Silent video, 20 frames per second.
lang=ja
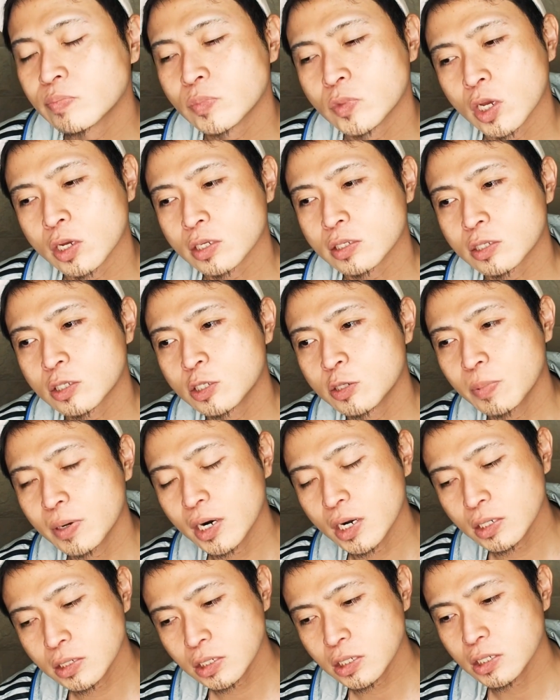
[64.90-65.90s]
だから素晴
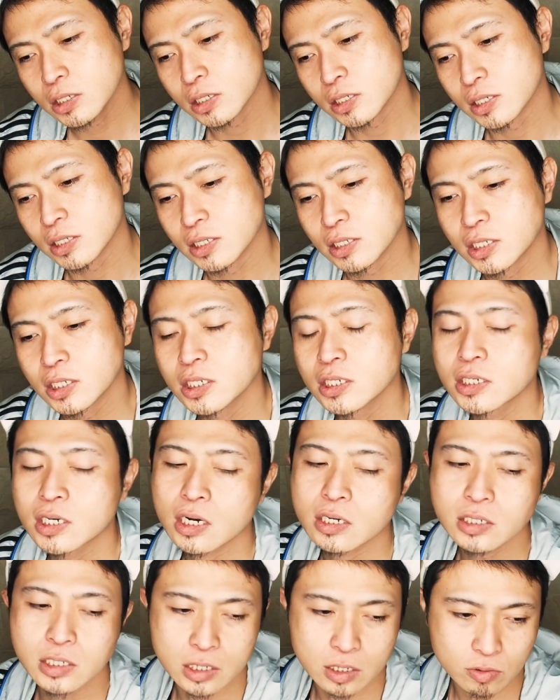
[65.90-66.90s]
らしい人
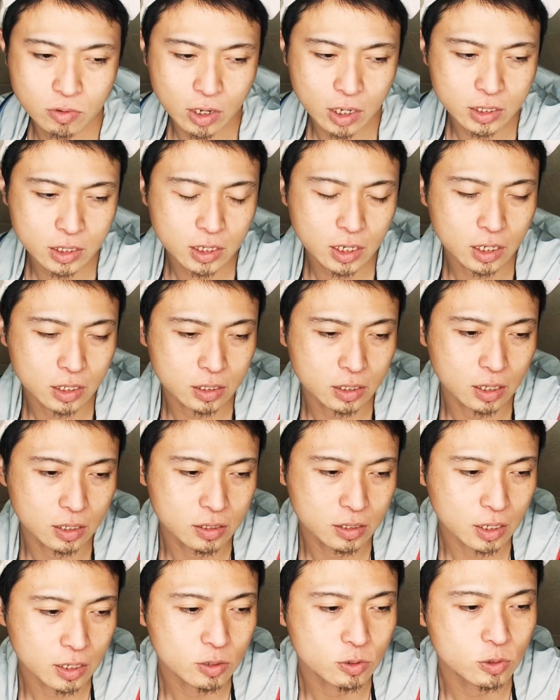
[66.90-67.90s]
格者の方だった
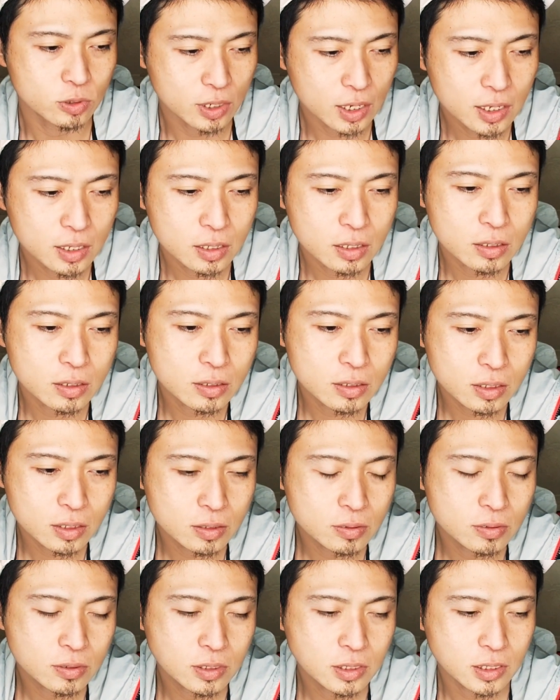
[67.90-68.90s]
んだろうなっ
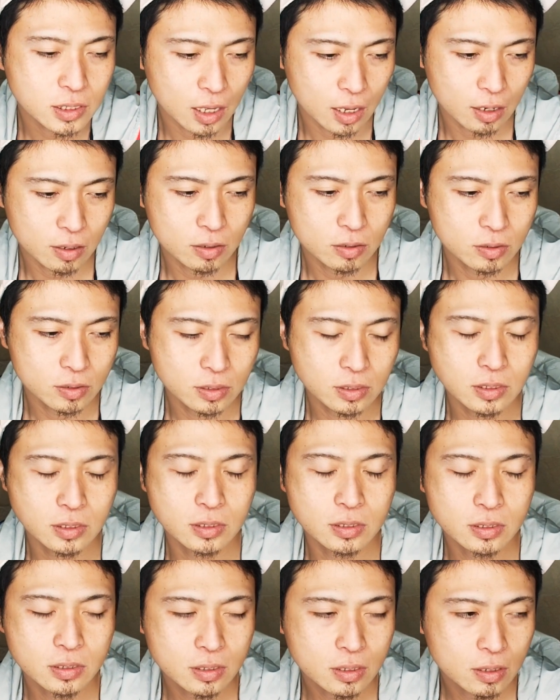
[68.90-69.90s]
て
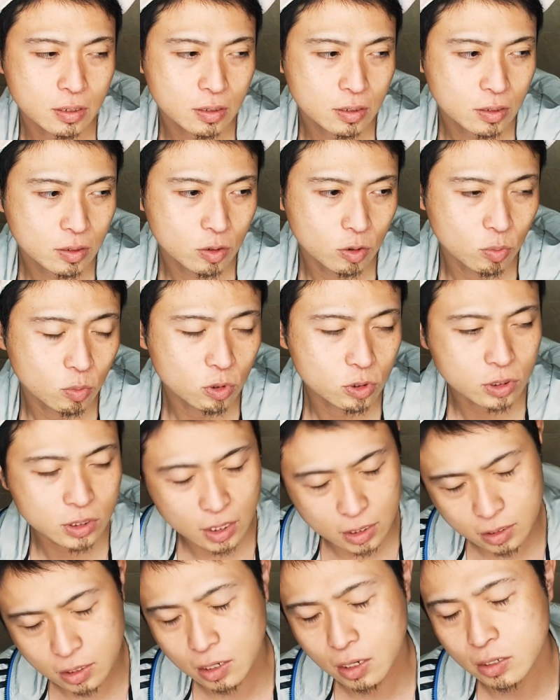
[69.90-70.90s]
思った
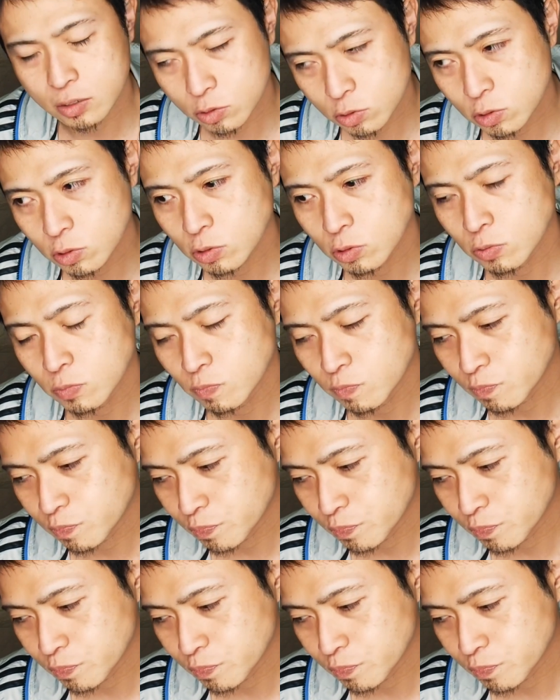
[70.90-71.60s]
んだけど